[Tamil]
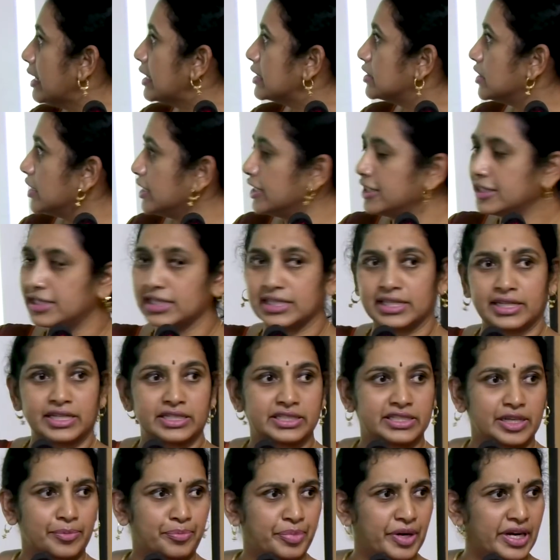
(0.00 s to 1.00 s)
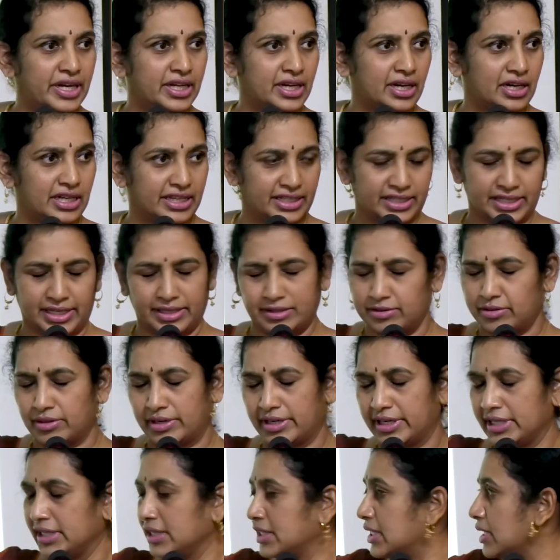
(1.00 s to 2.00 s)
ஸோ இந்த செப்பேடுகள்
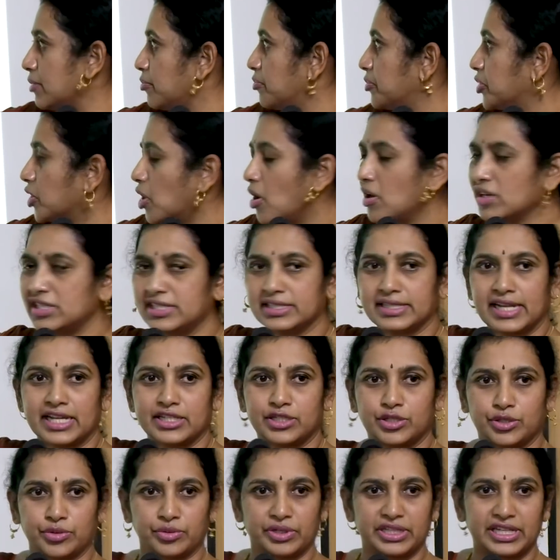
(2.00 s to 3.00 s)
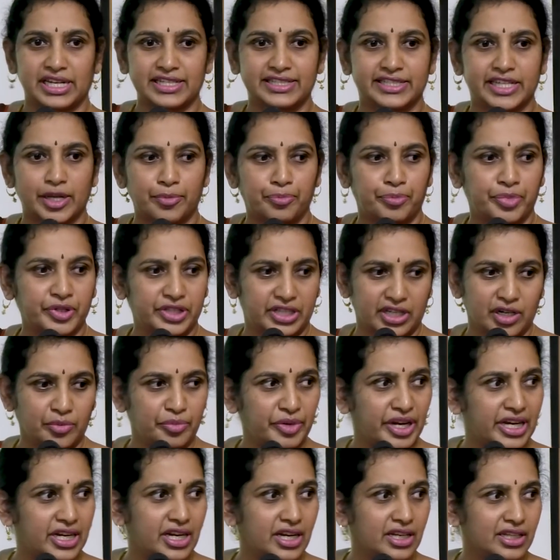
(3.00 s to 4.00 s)
சாரி இந்த பிரான்ஸ் ஸ்டாச்சு இதான் செப்பு
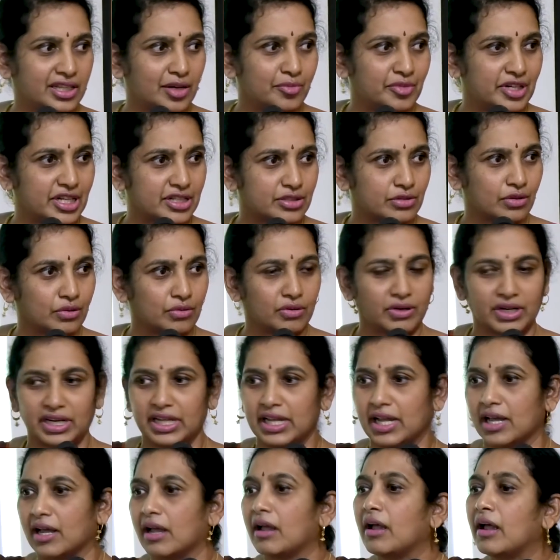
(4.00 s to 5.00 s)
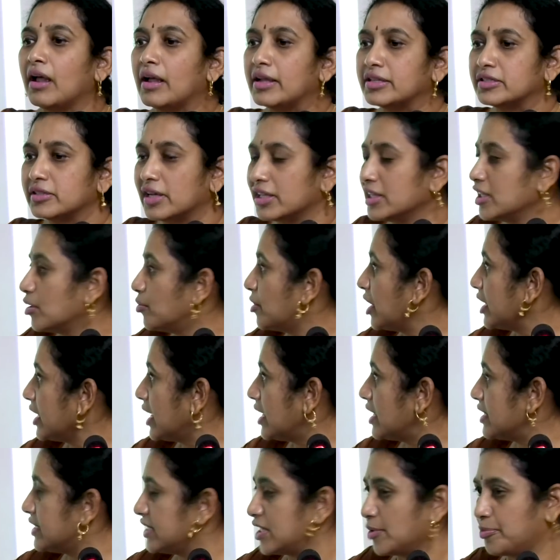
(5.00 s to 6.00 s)
திருப்பேனேன்னு தமிழில் சொல்லுவோம் இல்லையா ஸோ அந்த
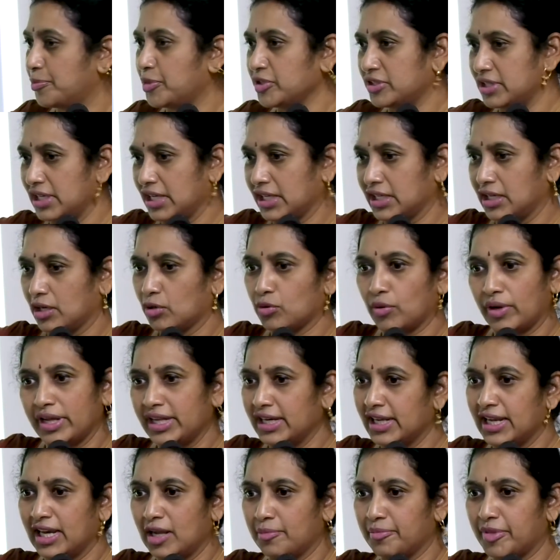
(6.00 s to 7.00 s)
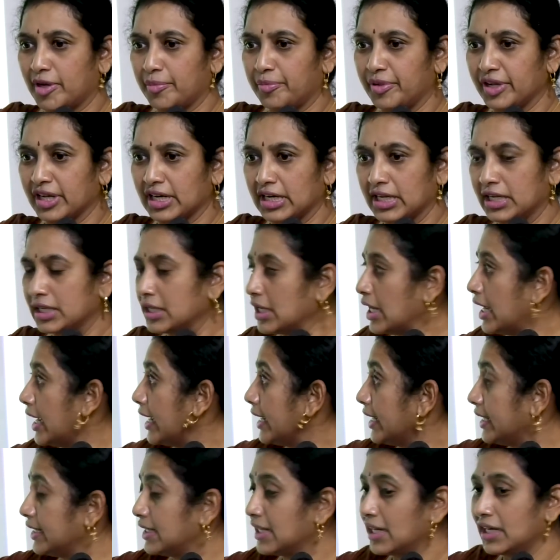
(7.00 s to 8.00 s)
மாதிரியான செப்பு சிலைகள் கோயிலெல்லாம் பார்ப்பீங்களே
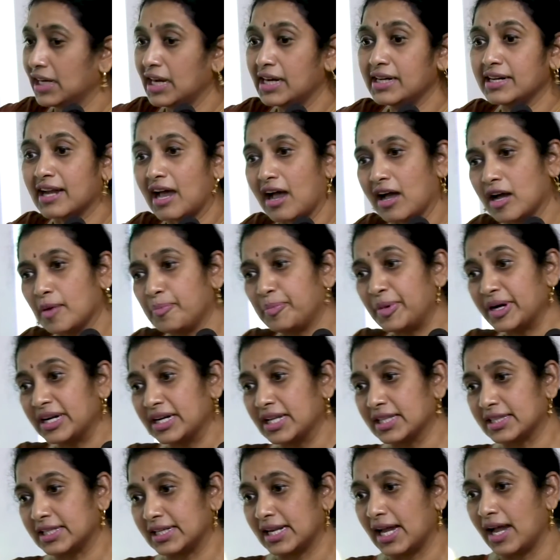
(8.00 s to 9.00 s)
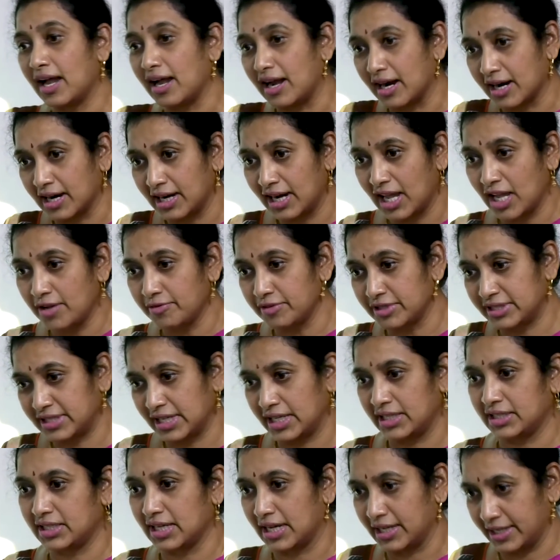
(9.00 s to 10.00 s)
இதெல்லாம் நாகப்பட்டினத்தில் அகலாய்வு செய்து